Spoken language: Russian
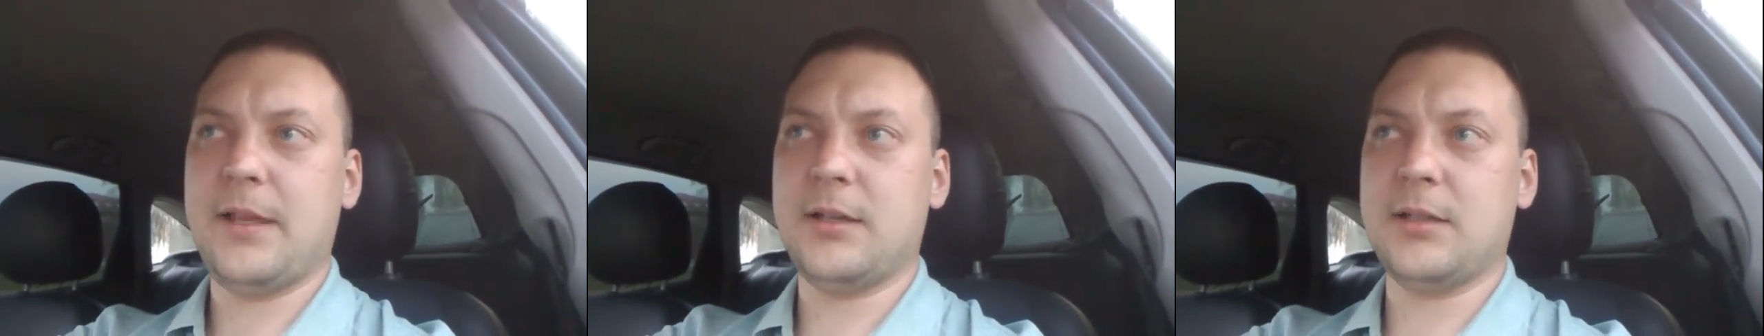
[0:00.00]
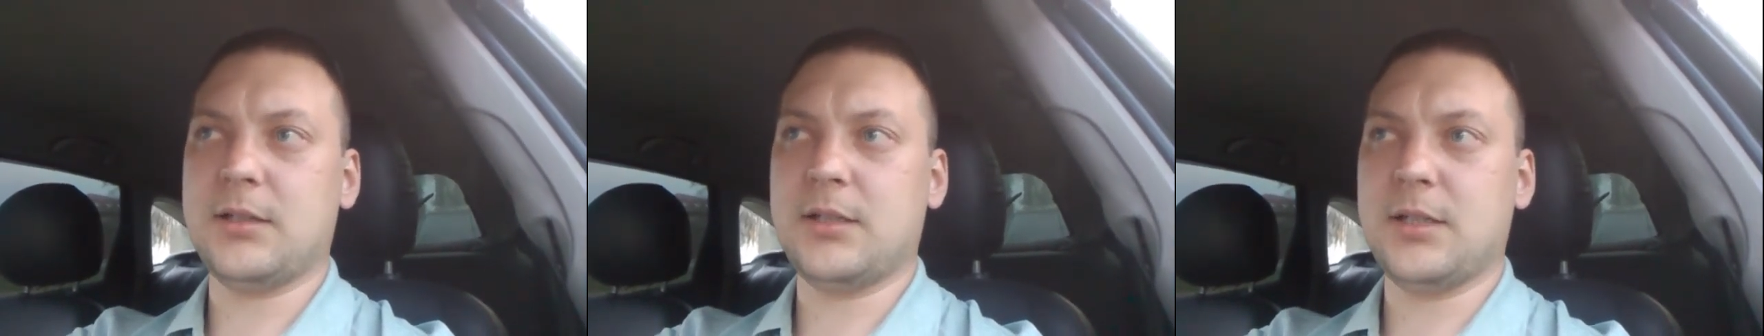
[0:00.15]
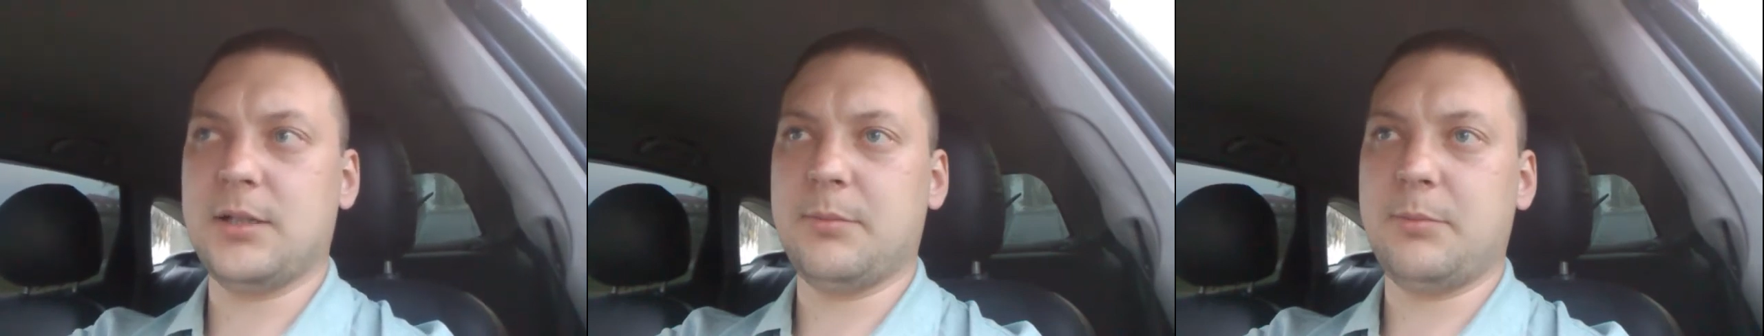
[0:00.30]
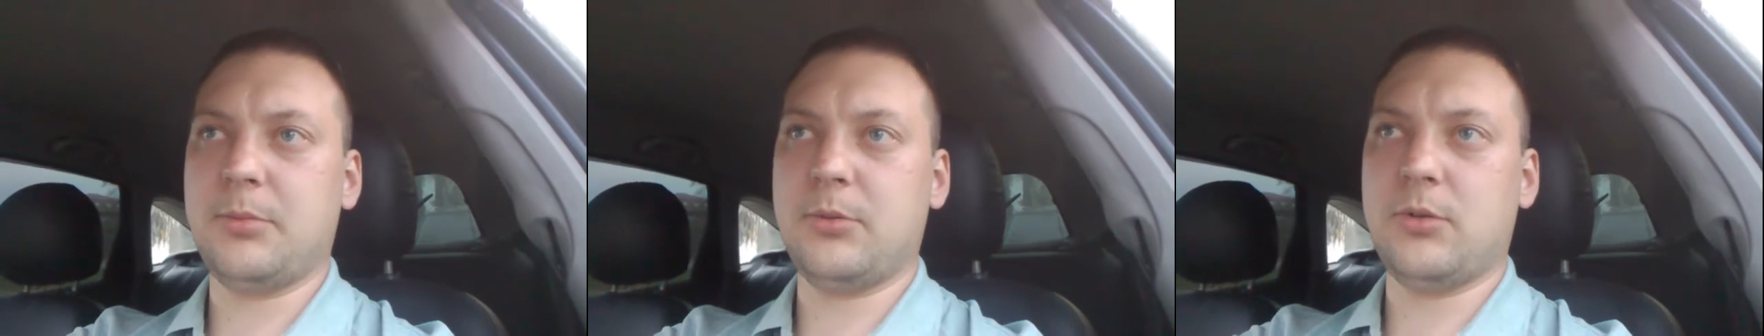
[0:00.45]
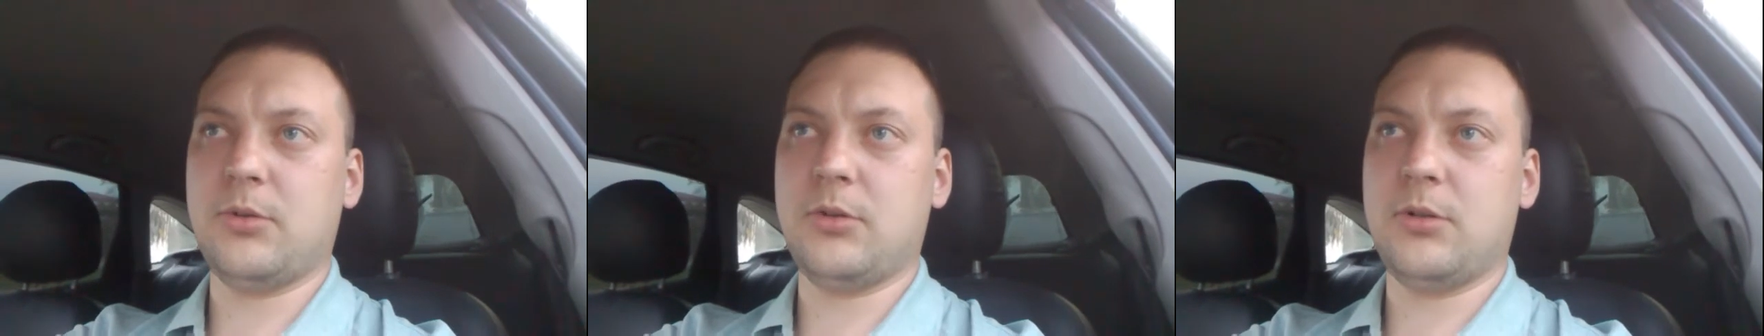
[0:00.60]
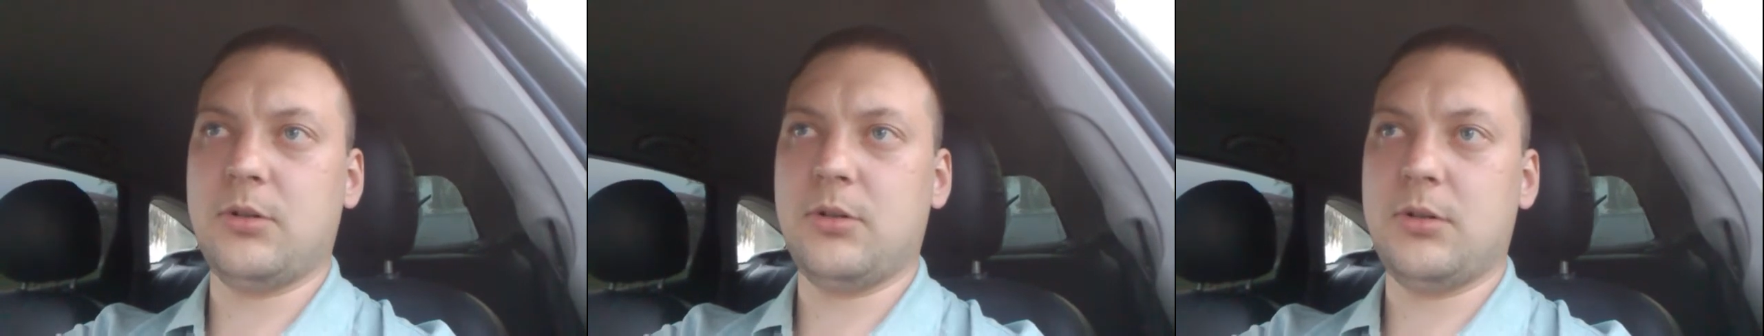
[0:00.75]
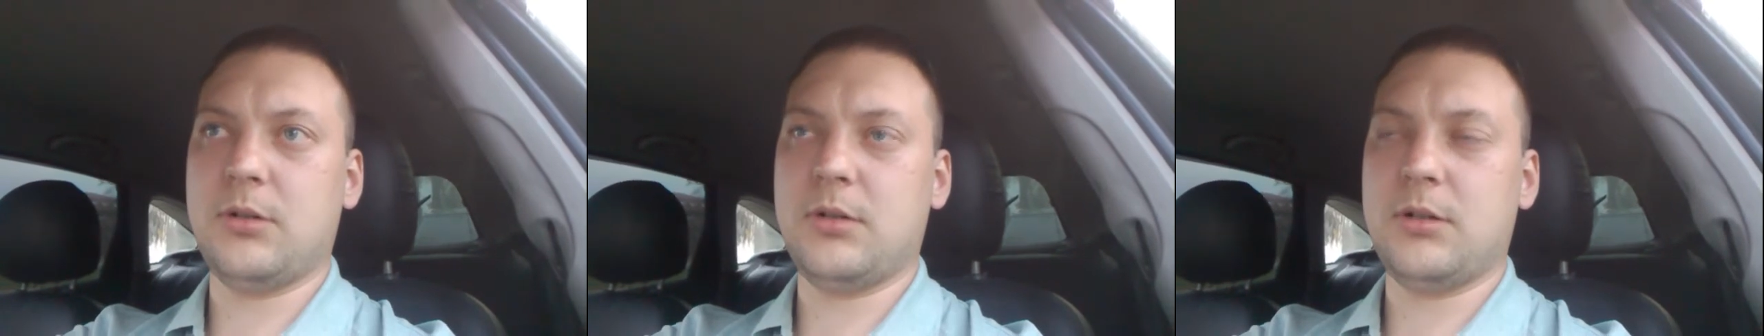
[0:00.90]
это
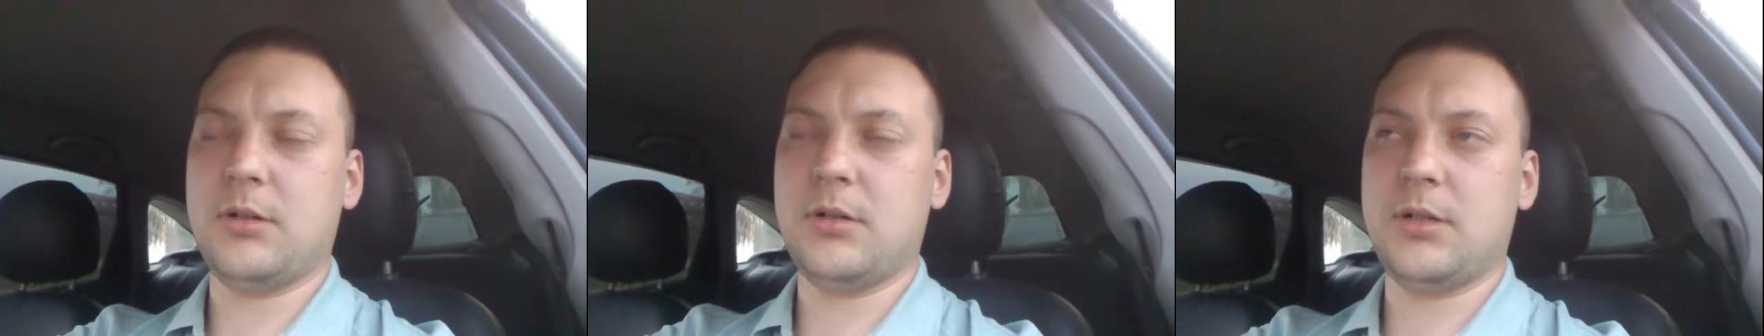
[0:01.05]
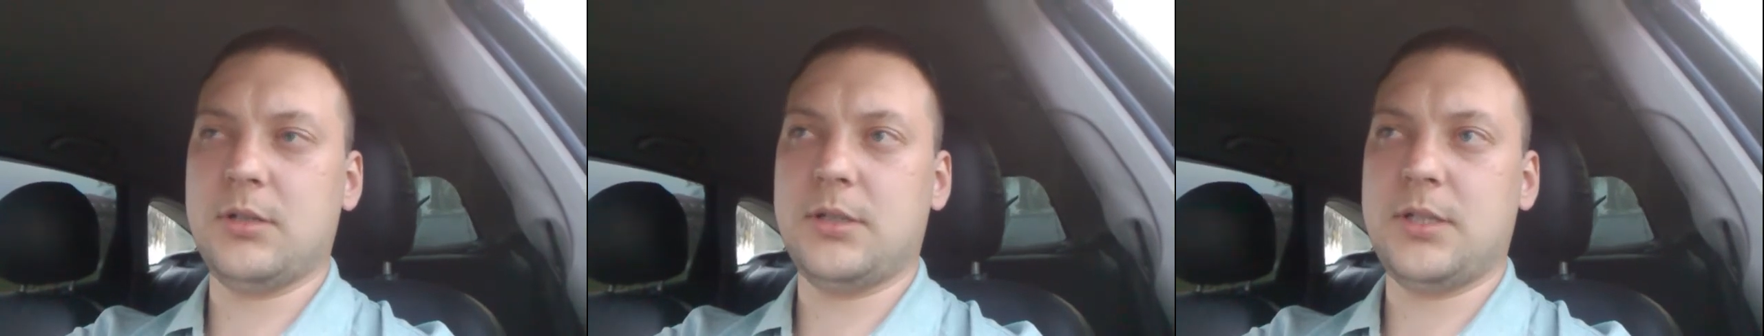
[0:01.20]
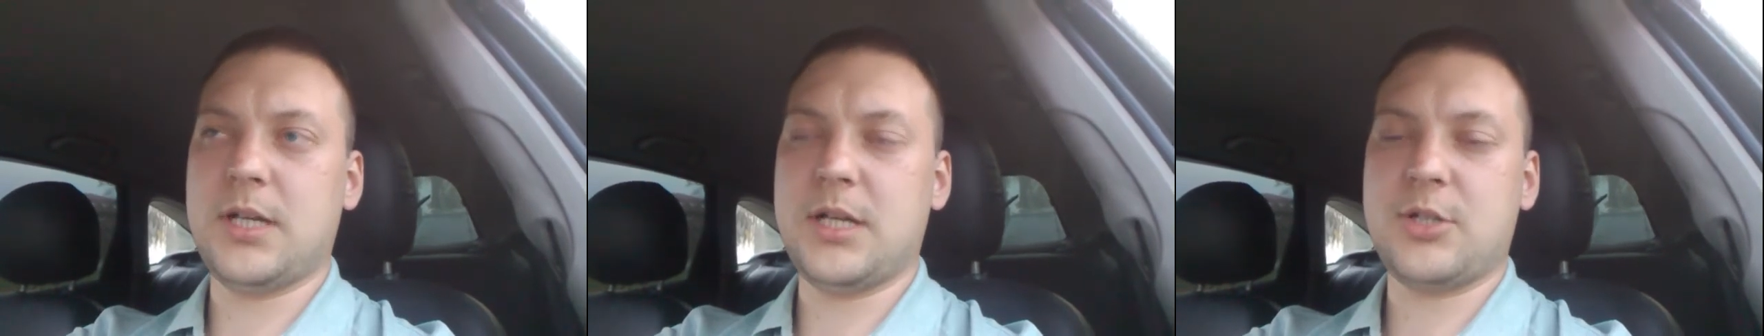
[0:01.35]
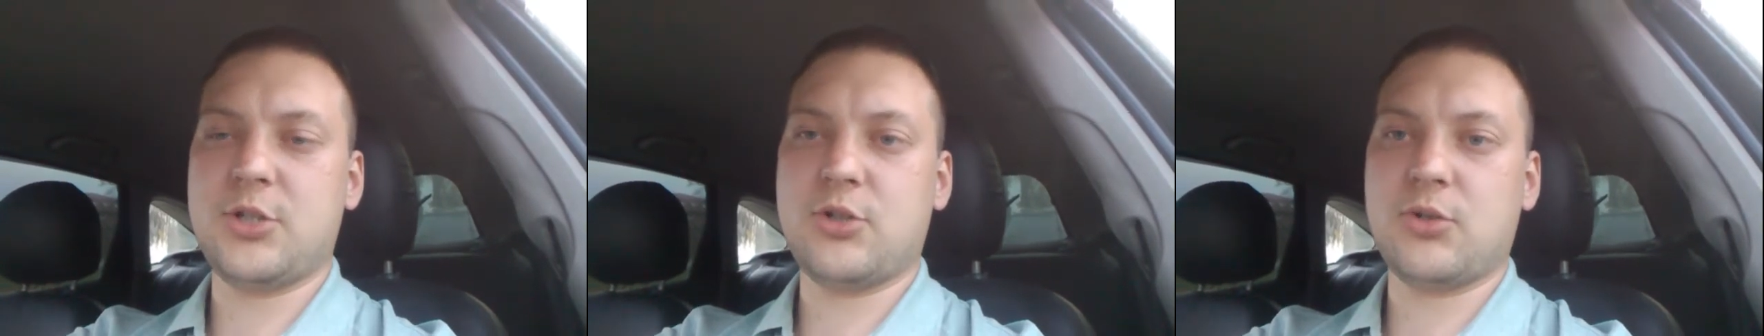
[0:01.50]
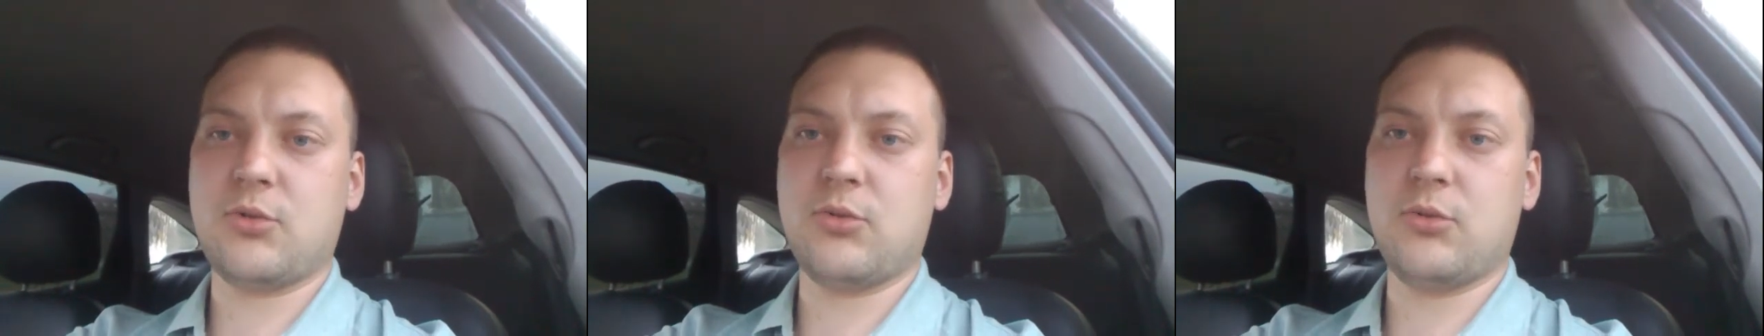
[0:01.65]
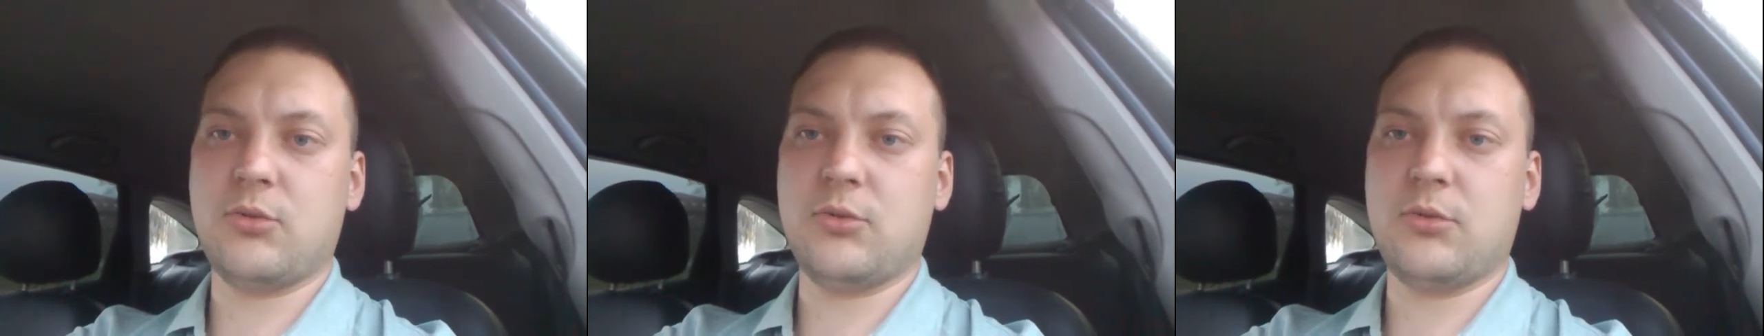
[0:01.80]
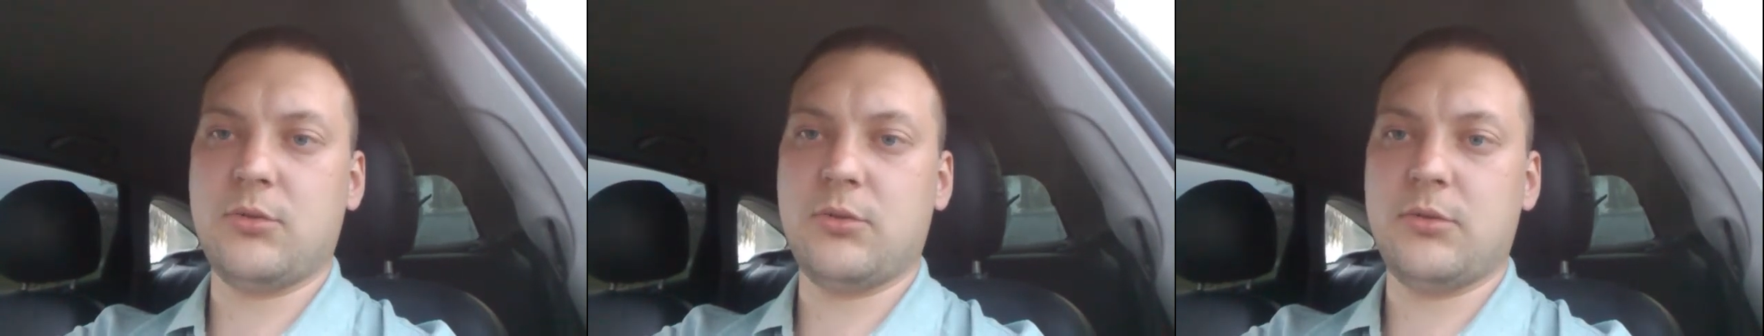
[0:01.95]
по
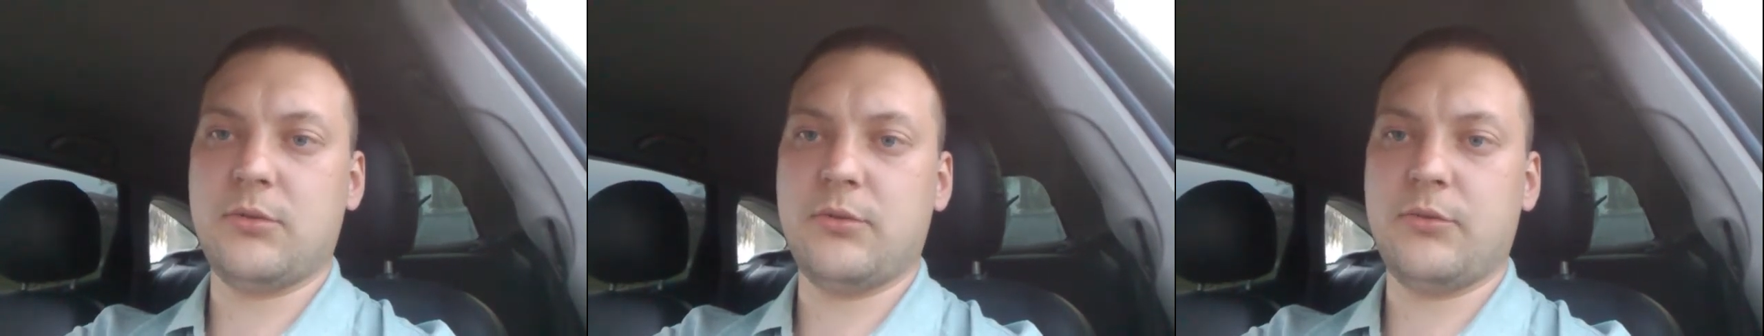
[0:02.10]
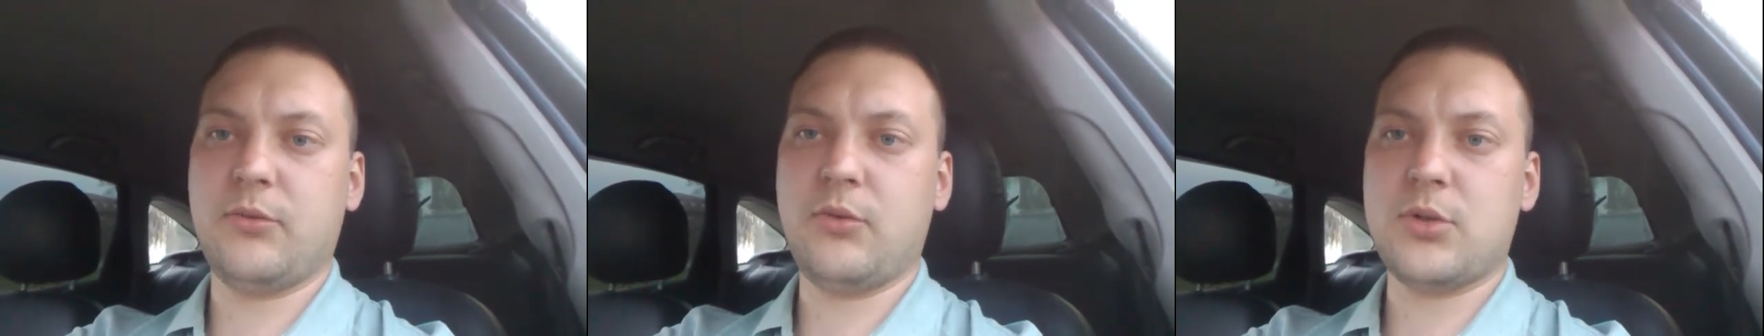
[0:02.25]
датчику